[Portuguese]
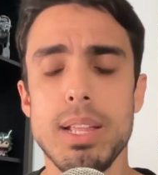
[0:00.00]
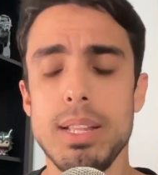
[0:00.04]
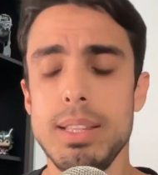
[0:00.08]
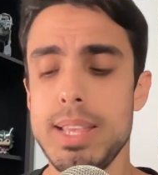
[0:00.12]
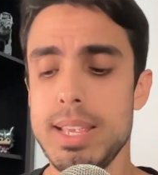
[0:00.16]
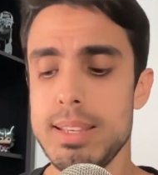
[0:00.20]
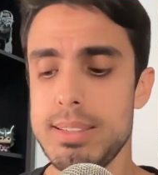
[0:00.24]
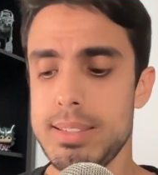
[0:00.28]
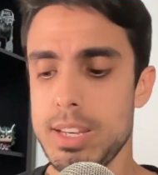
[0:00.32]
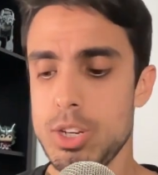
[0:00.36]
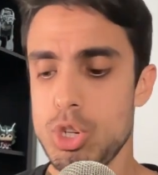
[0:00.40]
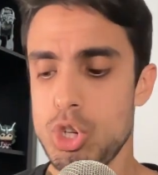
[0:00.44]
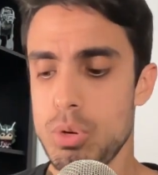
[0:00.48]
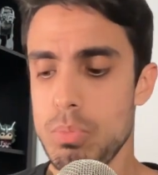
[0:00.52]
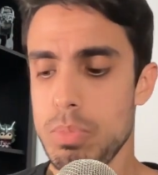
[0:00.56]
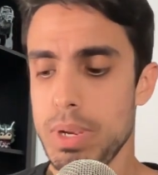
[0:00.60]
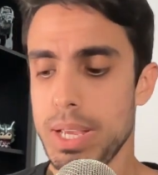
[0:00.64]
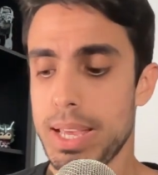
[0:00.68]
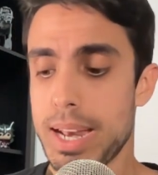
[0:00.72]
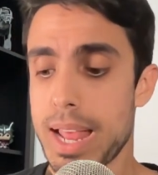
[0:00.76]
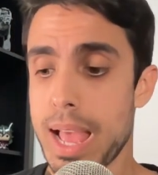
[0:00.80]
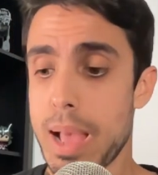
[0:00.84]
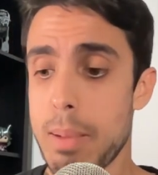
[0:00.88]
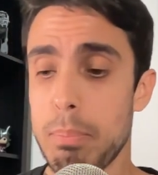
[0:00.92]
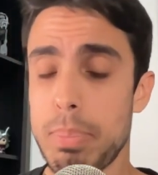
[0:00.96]
Decidi
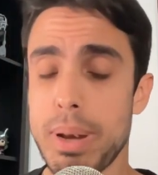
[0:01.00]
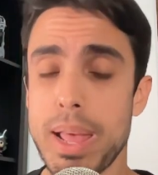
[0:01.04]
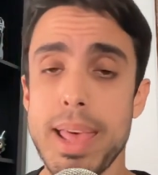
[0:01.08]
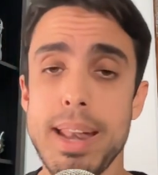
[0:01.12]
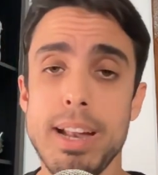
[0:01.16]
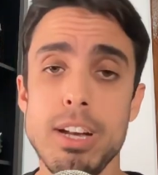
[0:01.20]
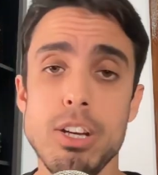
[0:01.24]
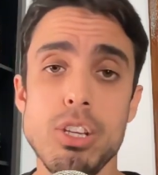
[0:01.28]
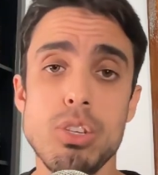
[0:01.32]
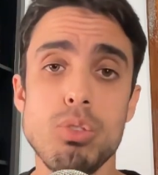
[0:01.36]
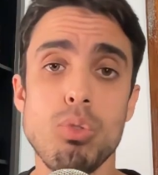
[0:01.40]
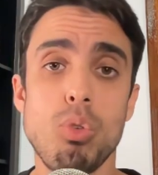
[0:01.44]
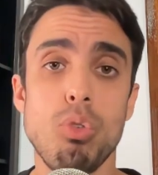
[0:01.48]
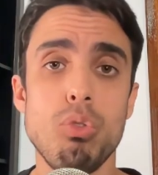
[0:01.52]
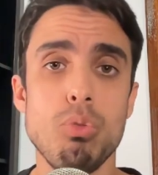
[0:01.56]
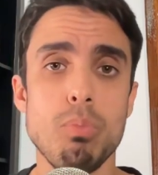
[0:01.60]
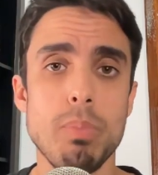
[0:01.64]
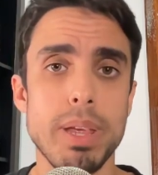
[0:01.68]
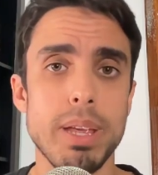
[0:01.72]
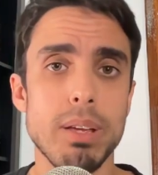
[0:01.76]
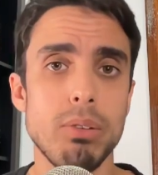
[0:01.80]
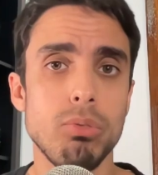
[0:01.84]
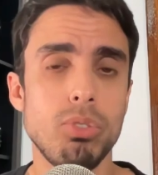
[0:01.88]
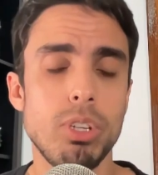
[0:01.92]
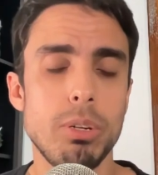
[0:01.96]
migrar para a área de
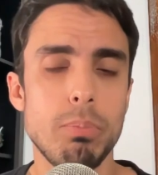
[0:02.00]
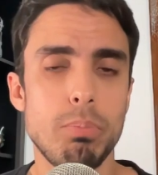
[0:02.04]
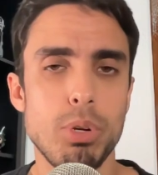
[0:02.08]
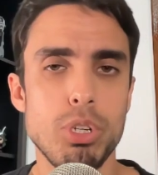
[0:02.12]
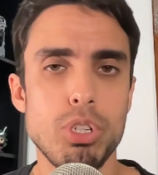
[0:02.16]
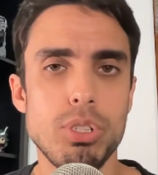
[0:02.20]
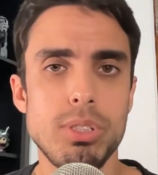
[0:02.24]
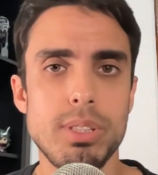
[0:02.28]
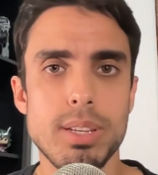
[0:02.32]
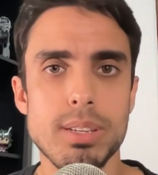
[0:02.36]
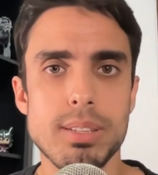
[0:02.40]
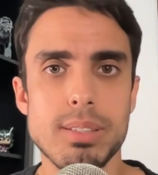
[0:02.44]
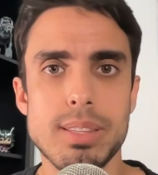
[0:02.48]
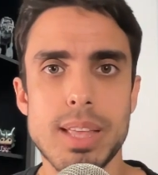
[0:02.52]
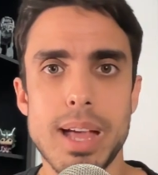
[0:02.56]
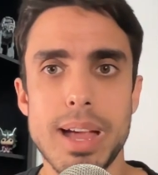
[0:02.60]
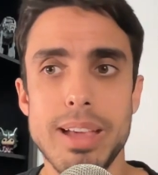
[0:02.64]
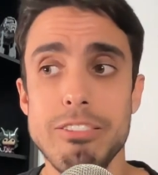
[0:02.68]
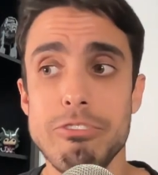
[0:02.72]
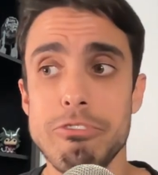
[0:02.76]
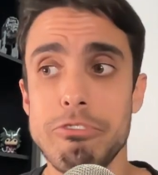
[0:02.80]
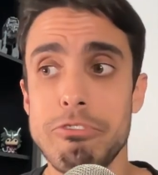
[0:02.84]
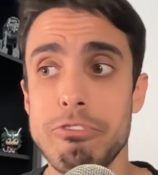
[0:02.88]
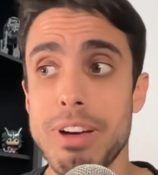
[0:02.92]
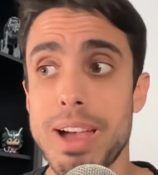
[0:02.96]
desenvolvimento depois de testar
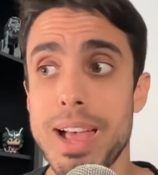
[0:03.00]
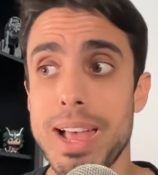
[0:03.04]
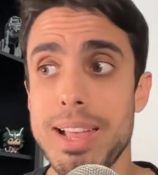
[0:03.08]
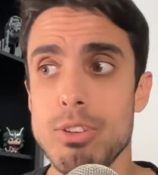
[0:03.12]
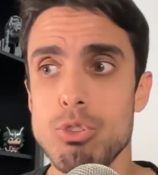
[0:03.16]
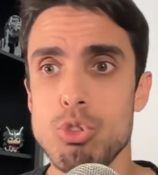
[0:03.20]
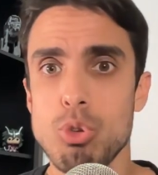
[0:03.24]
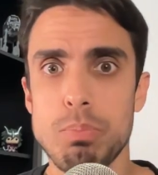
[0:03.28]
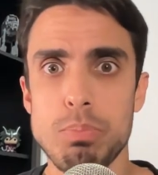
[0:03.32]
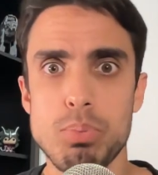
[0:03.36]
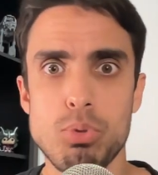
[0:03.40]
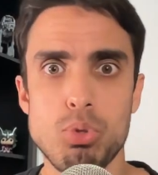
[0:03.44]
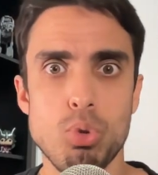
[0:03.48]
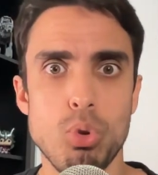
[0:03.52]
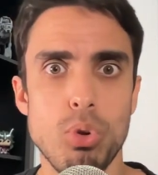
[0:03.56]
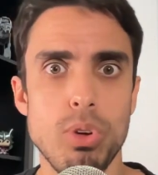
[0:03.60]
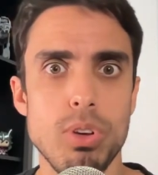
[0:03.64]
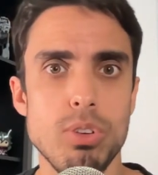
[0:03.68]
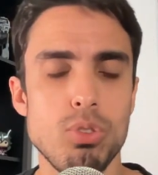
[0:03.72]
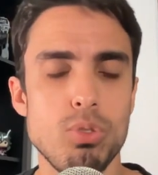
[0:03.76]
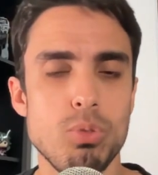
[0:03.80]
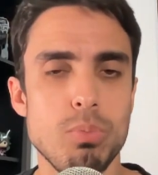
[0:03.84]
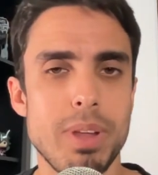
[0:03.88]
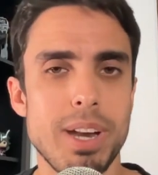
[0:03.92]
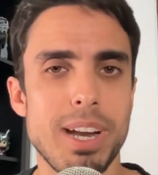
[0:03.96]
aí várias
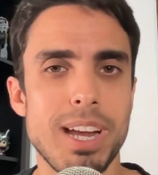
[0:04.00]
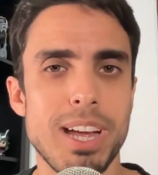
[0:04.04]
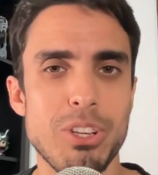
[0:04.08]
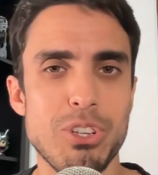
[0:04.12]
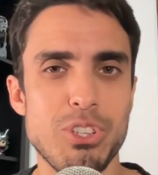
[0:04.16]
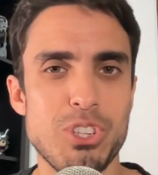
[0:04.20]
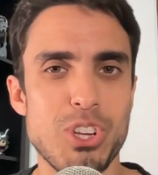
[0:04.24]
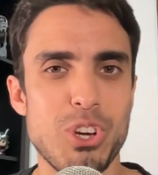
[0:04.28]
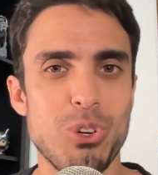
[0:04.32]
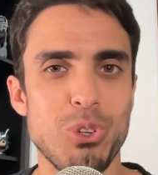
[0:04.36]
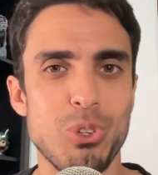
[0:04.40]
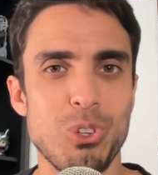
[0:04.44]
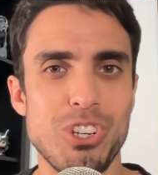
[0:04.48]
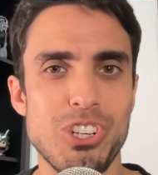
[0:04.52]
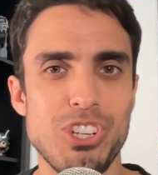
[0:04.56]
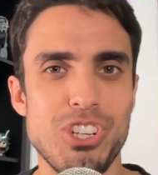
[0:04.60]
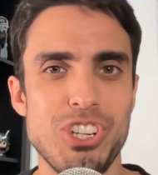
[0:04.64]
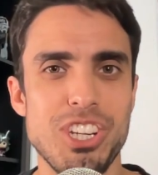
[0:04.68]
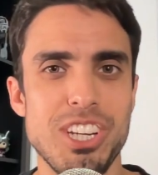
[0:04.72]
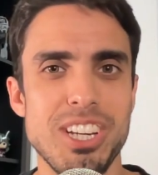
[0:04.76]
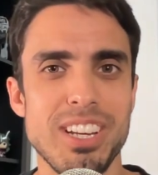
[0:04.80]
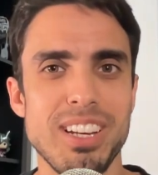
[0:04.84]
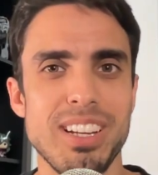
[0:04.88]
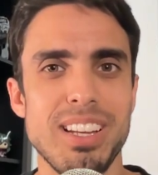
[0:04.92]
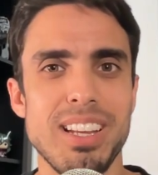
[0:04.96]
opções do mercado de
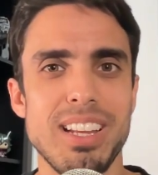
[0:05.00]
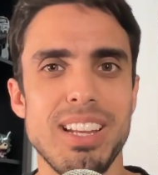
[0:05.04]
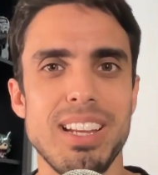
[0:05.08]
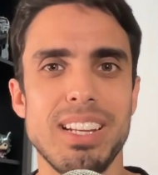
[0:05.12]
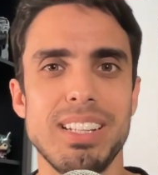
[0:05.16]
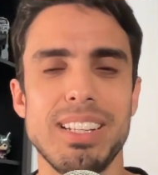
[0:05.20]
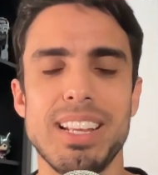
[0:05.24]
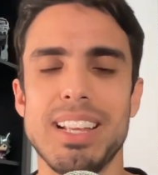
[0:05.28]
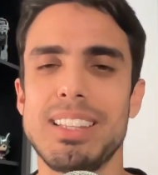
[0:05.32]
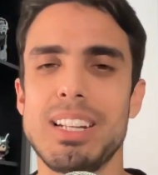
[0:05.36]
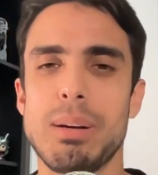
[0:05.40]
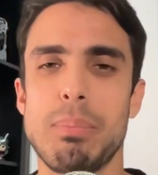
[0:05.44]
tecnologia. Né?